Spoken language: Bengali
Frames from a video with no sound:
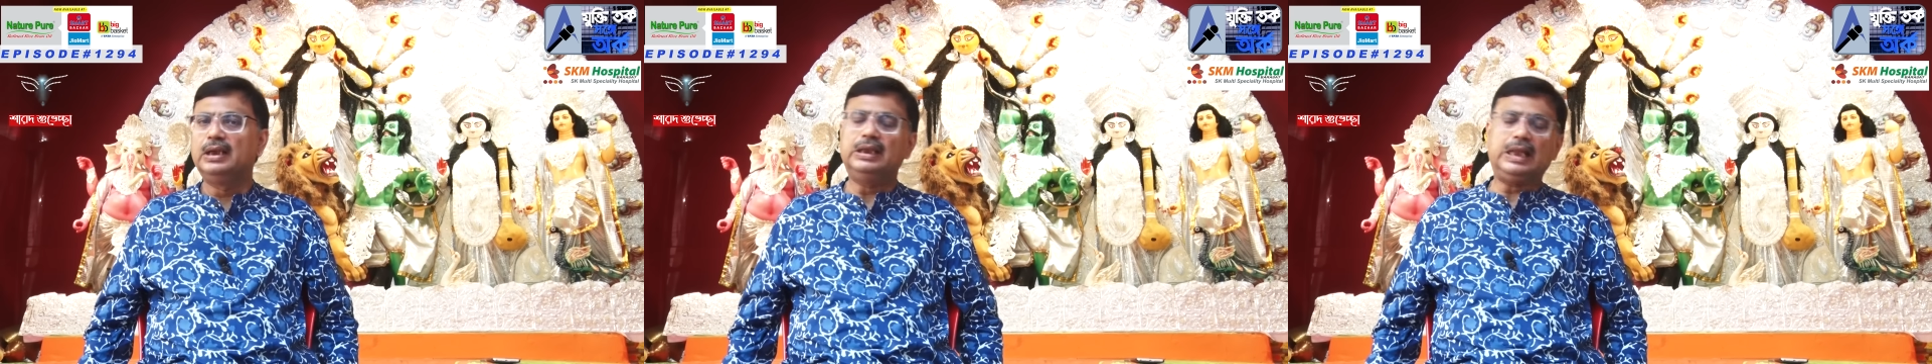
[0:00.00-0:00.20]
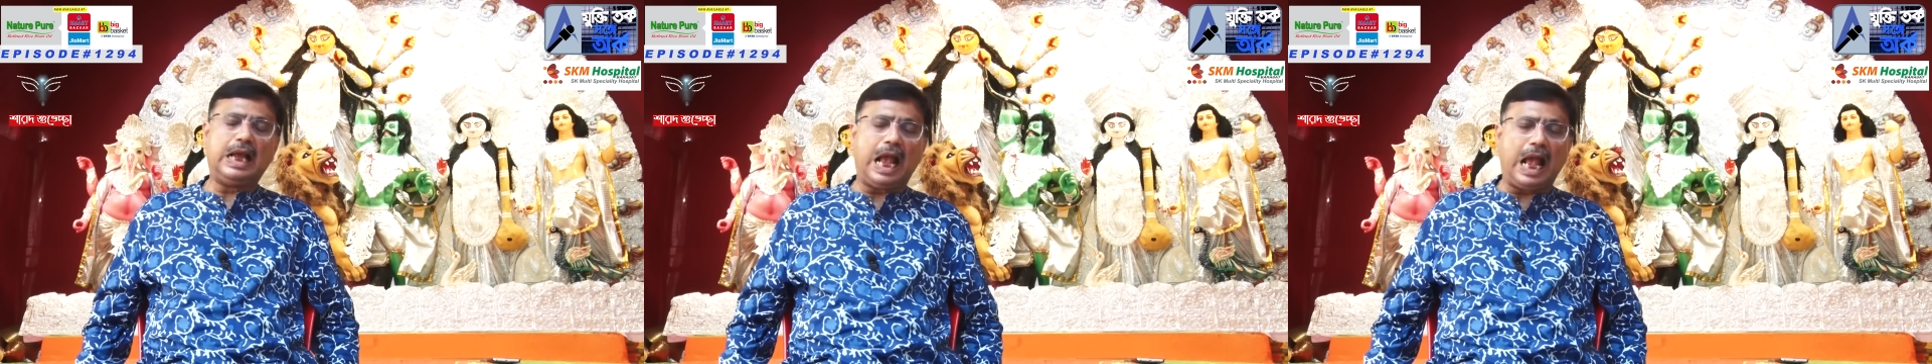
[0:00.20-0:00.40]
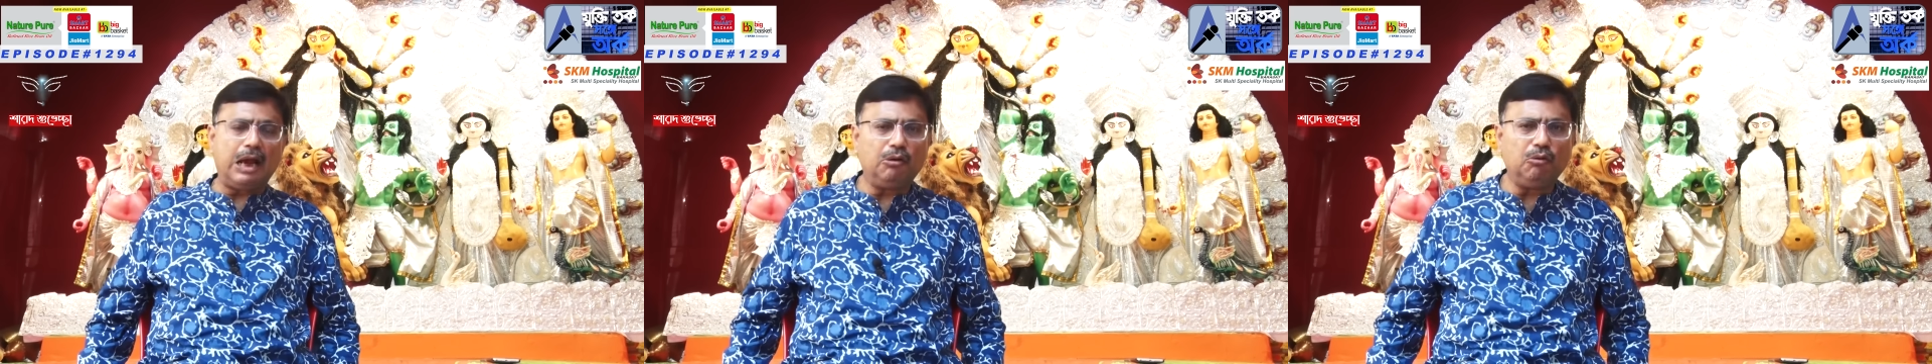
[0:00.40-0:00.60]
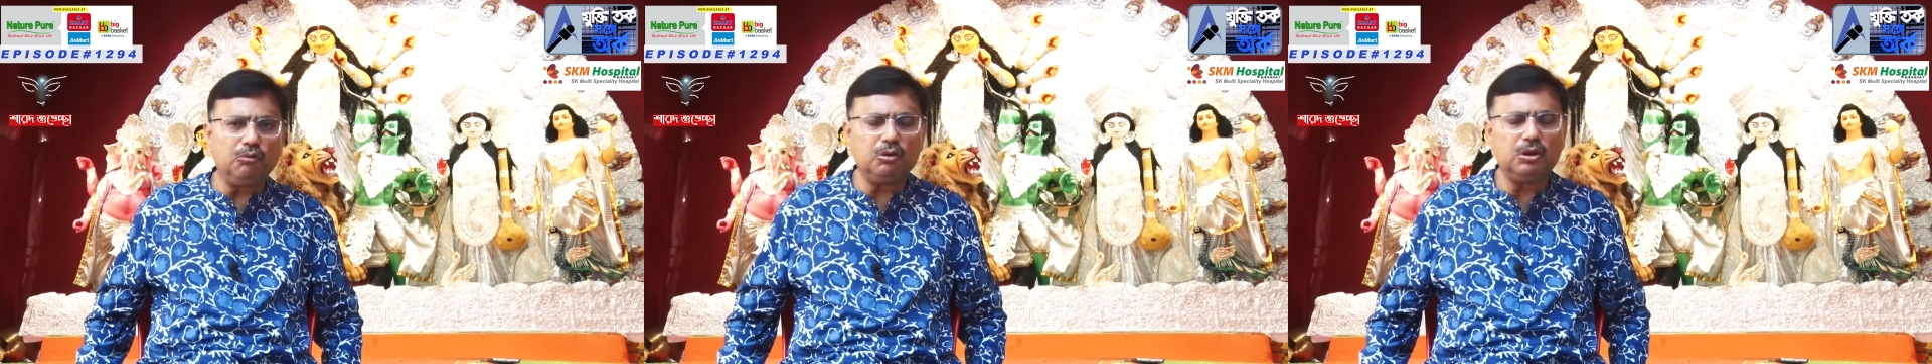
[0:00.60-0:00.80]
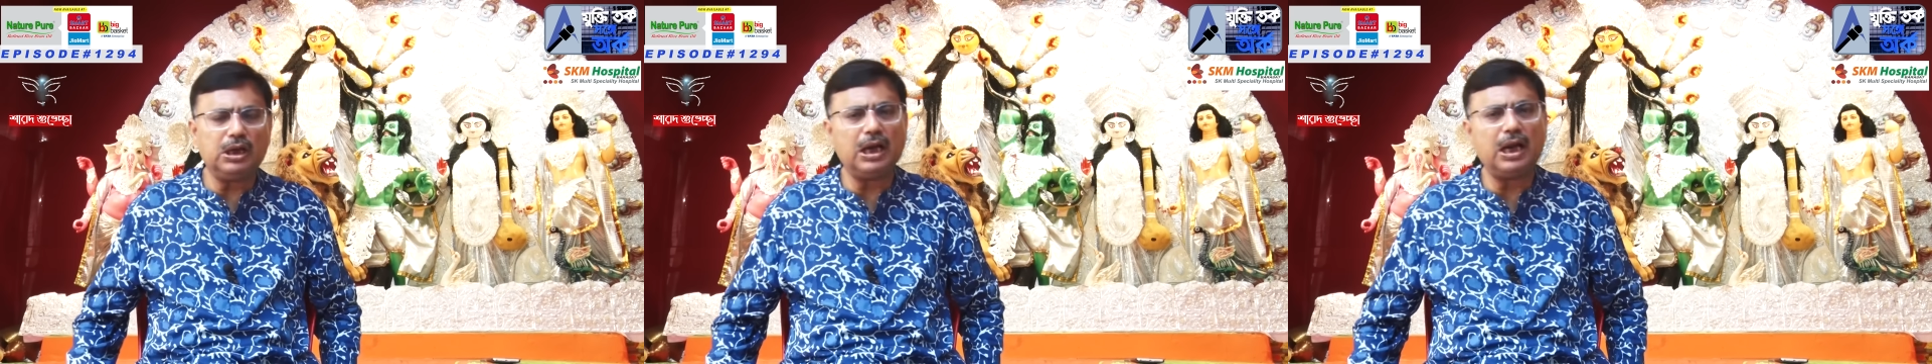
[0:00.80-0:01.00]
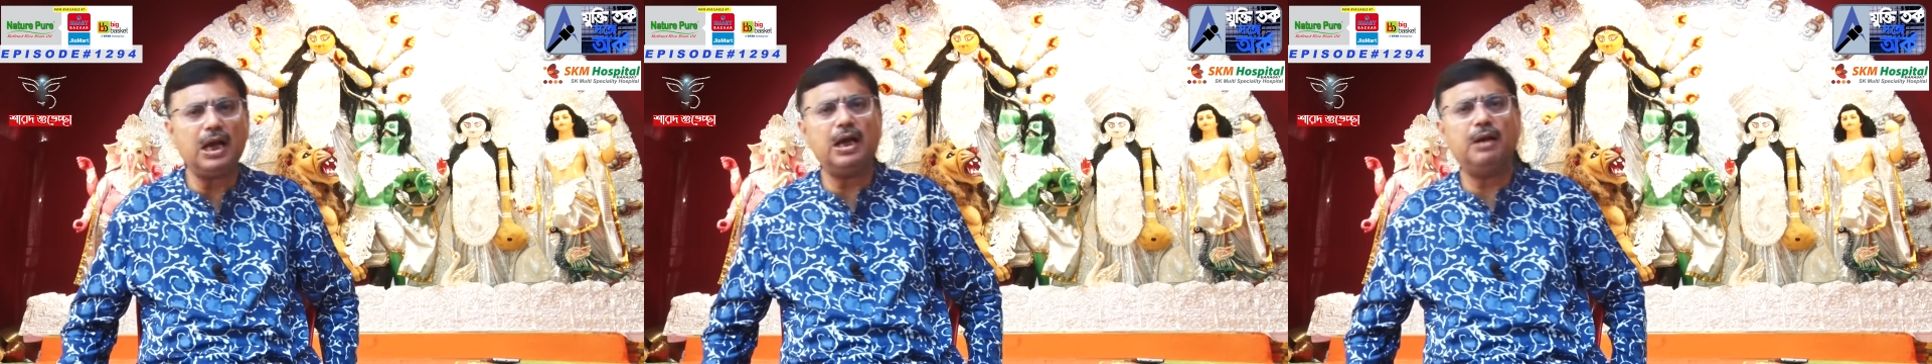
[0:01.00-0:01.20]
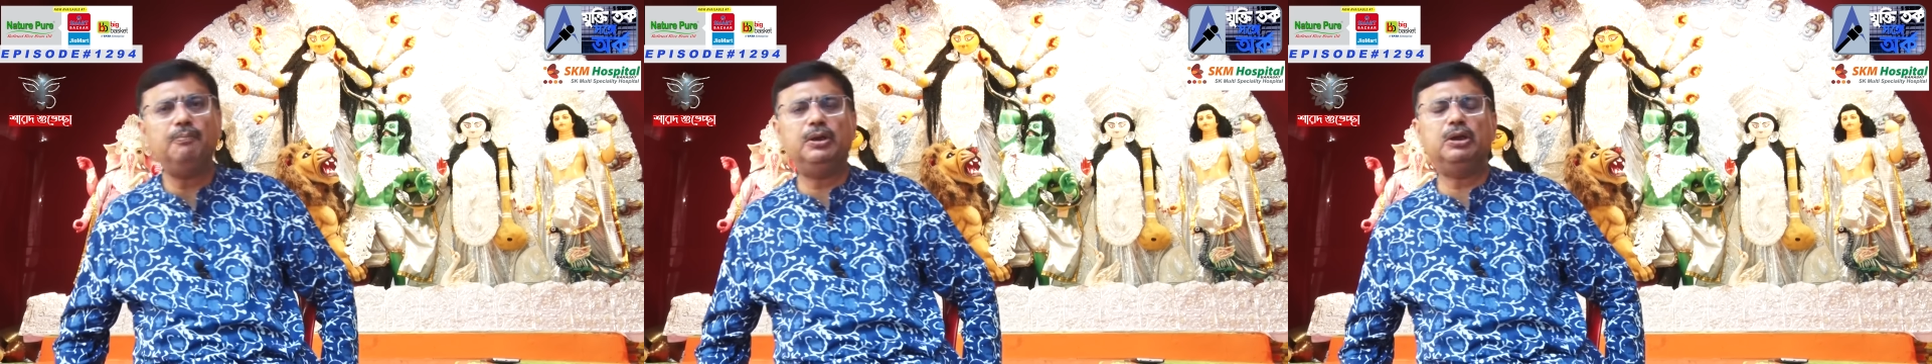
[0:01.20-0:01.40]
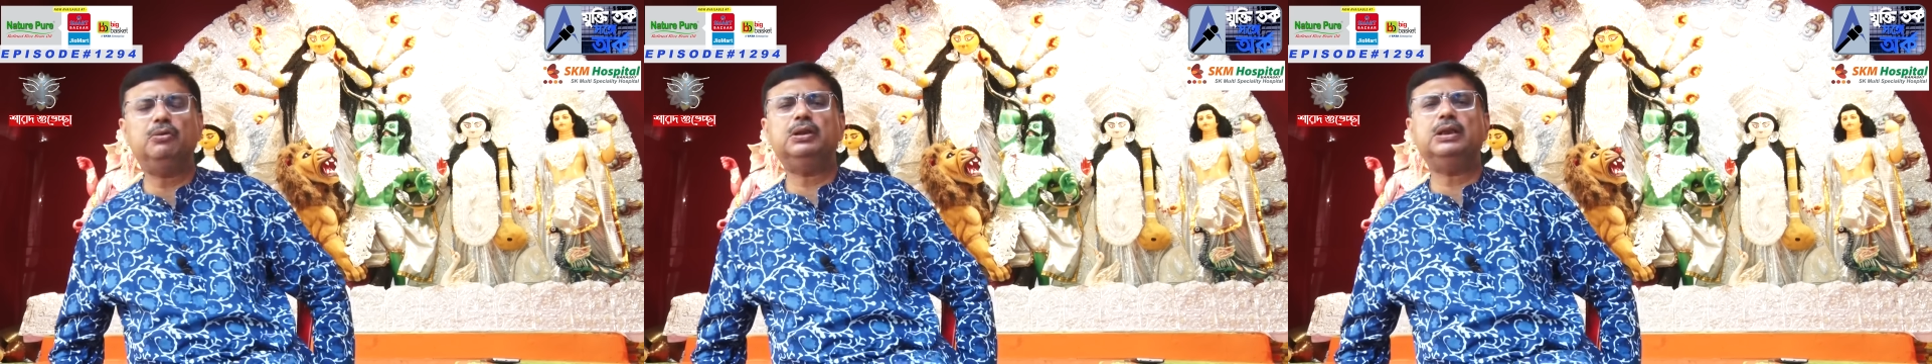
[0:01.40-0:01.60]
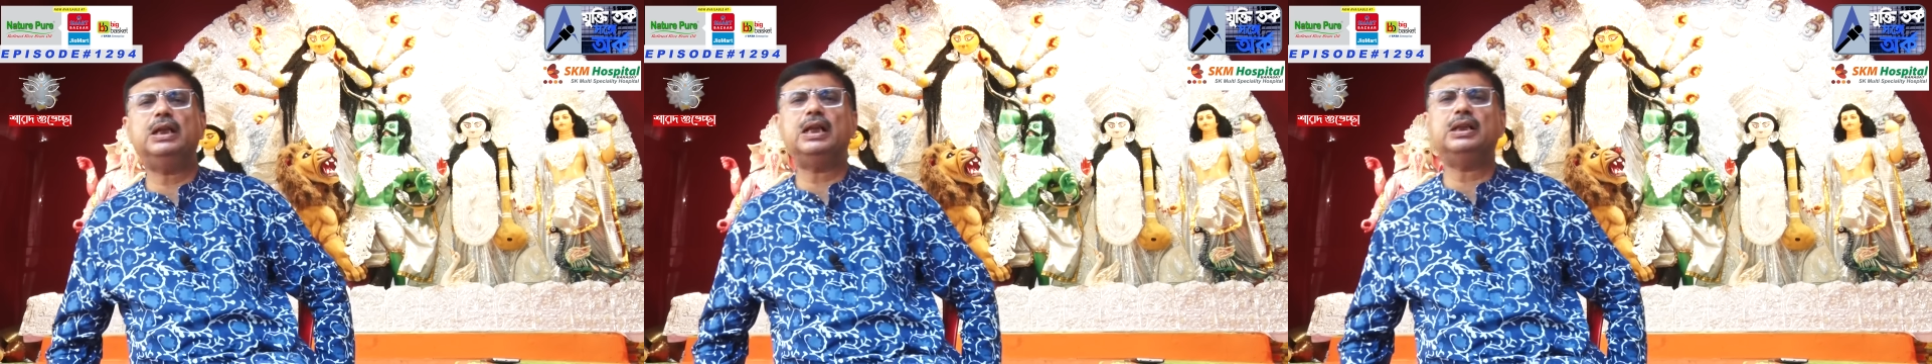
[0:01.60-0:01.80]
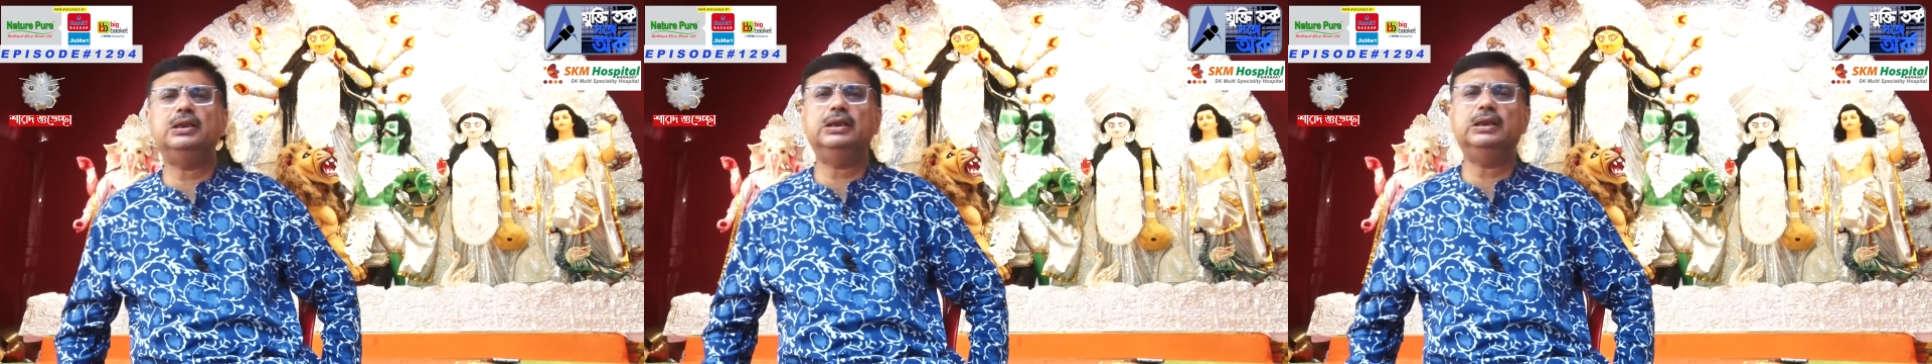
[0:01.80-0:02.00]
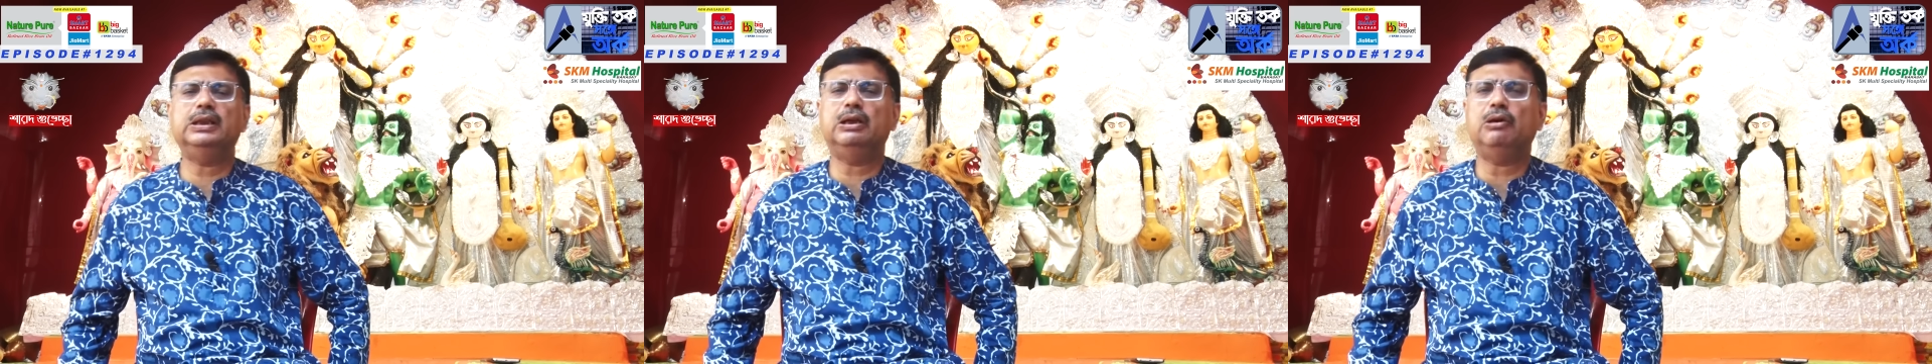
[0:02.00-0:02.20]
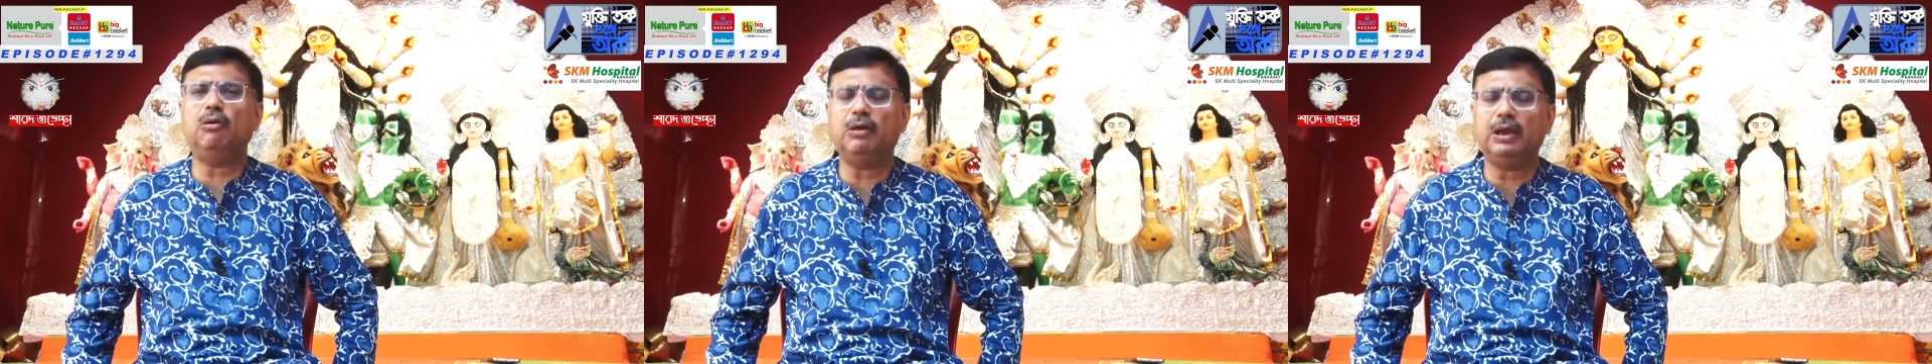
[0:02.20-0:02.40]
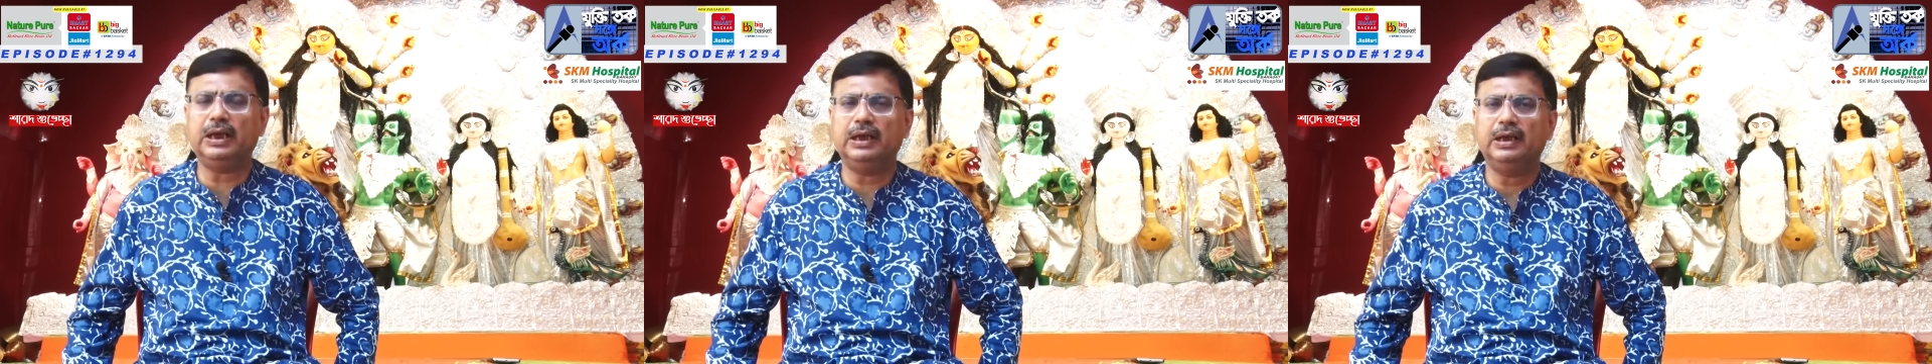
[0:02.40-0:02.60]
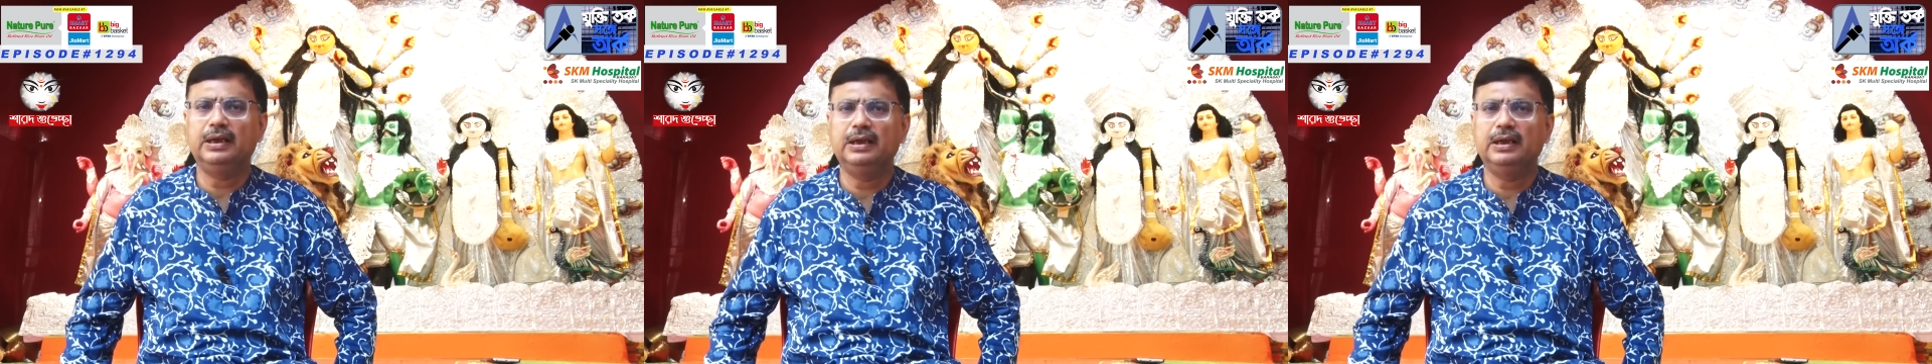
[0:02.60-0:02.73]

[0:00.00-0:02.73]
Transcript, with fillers: তাই এখনও যারা বিরোধী রাজনীতি করে